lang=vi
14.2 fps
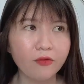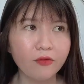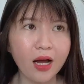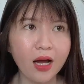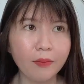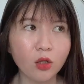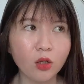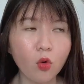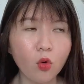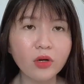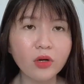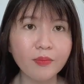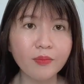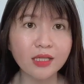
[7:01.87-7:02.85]
và mình
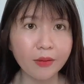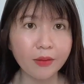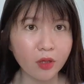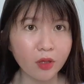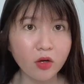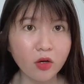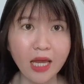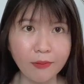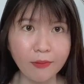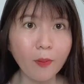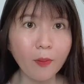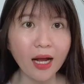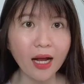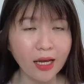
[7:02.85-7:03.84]
uống để mình xem mình có giảm
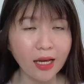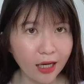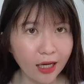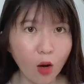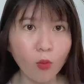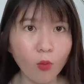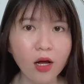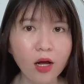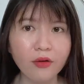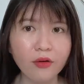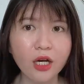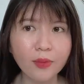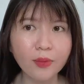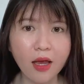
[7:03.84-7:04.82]
đỏ mặt hay không
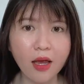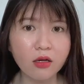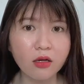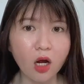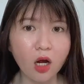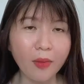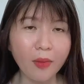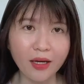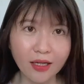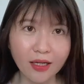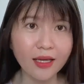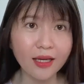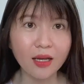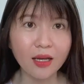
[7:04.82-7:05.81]
nếu chẳng hạn như đỏ mặt thì
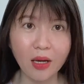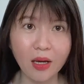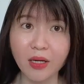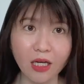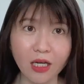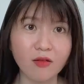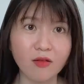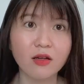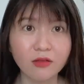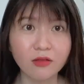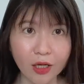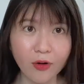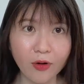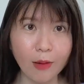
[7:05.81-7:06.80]
chắc chắn là bạn bị cường,
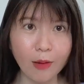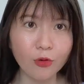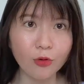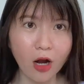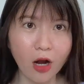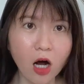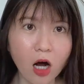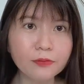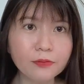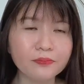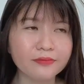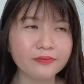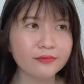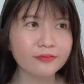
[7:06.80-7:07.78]
cường giao cảm rồi đó
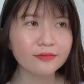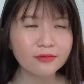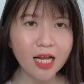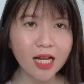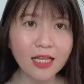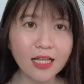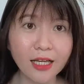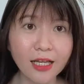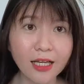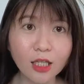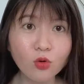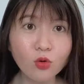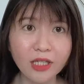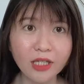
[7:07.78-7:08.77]
thì
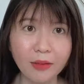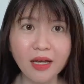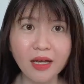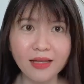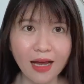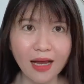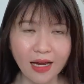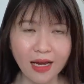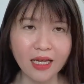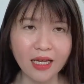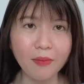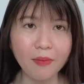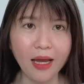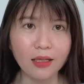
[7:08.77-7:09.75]
cái thuốc giảm beta này
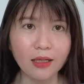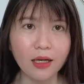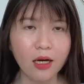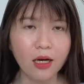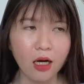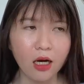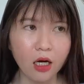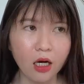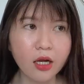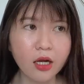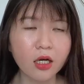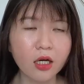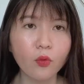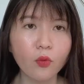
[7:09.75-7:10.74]
các bạn
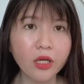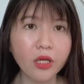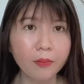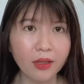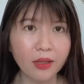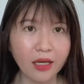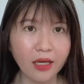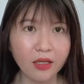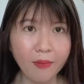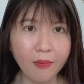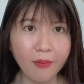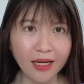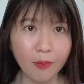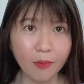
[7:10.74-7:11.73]
uh, nên lưu ý dùm mình là những
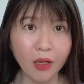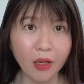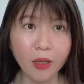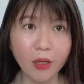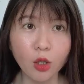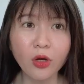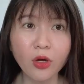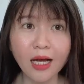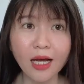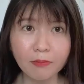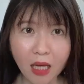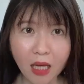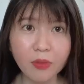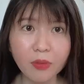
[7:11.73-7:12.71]
cái bạn nào bị bị huyết
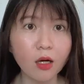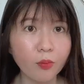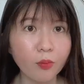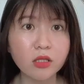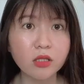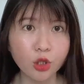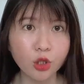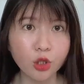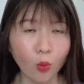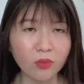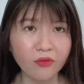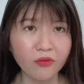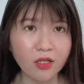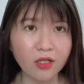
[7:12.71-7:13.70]
áp thấp thì không nên sử
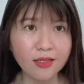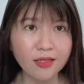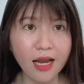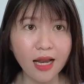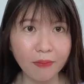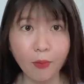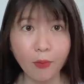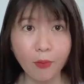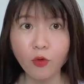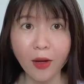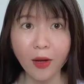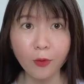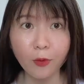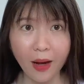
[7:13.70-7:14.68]
dụng tại vì nó sẽ làm giảm
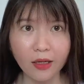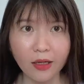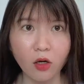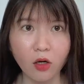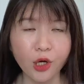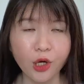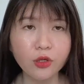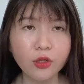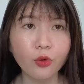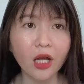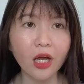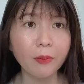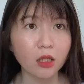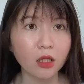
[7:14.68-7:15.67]
huyết áp của bạn còn nếu như
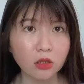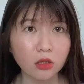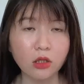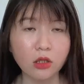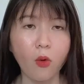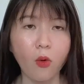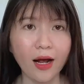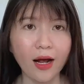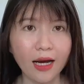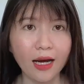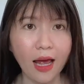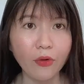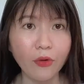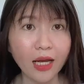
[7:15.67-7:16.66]
huyết áp bình thường
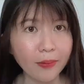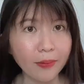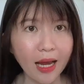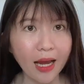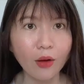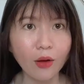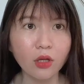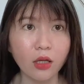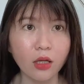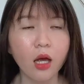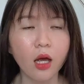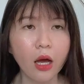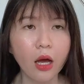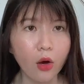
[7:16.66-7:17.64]
hoặc là huyết áp cao thì
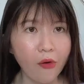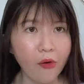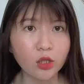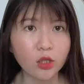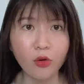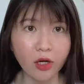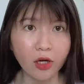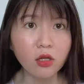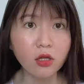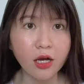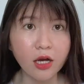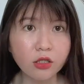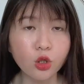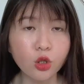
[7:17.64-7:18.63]
hoàn toàn có
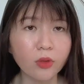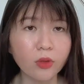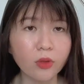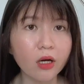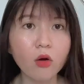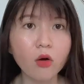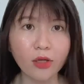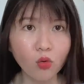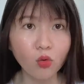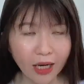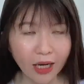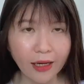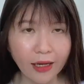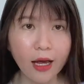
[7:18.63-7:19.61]
thể sử dụng những cái loại
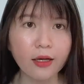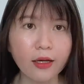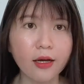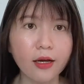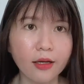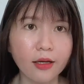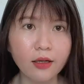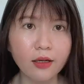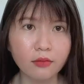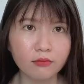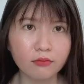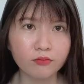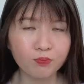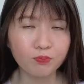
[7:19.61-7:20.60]
thuốc này để ờ,
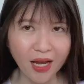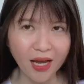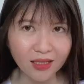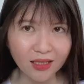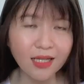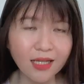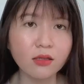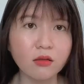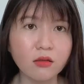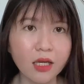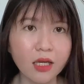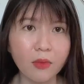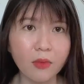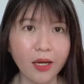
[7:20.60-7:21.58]
bạn test
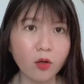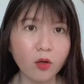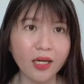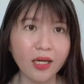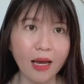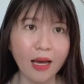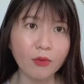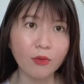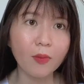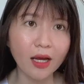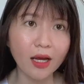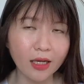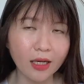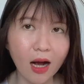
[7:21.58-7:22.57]
thử xem là bạn có bị giảm đỏ
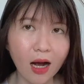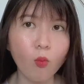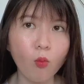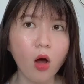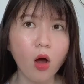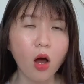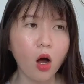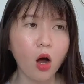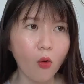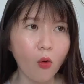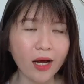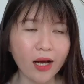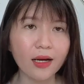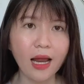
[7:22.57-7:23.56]
mặt hay không ờ,
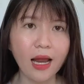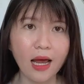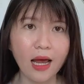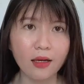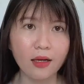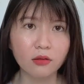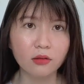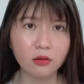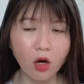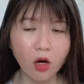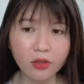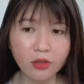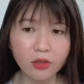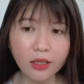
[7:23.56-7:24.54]
hoặc là ờ,
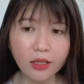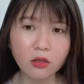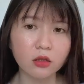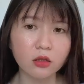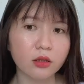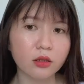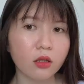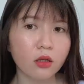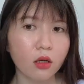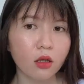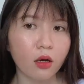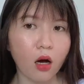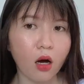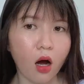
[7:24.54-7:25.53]
có những cái người
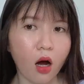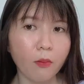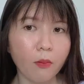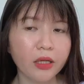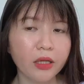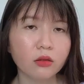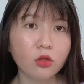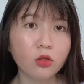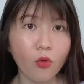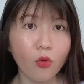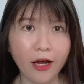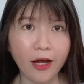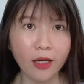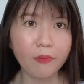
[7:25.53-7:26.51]
ở bên nước
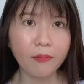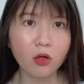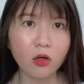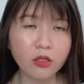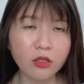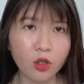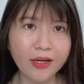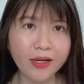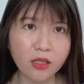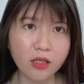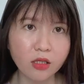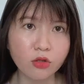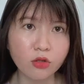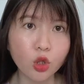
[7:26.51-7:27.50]
ngoài có nhiều bác
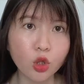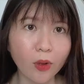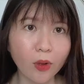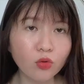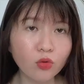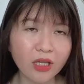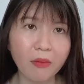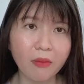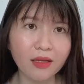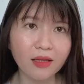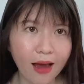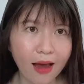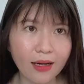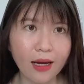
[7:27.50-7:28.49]
sĩ sử dụng cái thuốc giảm
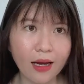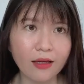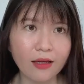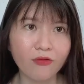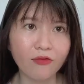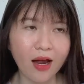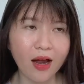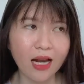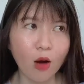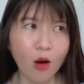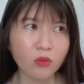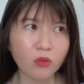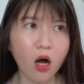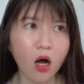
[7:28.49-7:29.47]
beta này và
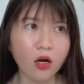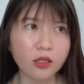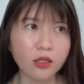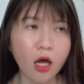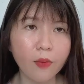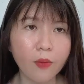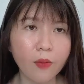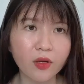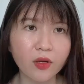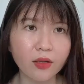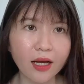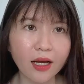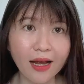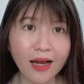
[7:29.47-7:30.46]
đồng thời thêm
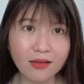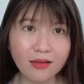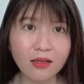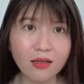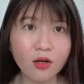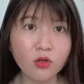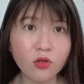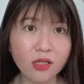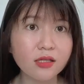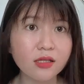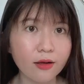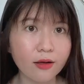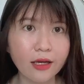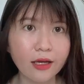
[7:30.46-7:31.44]
những cái kháng sinh
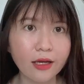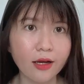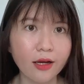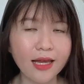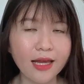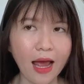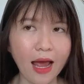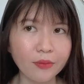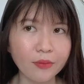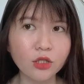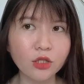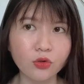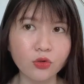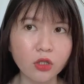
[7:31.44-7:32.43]
doxycycline để giảm
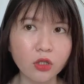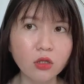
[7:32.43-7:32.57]
cái triệu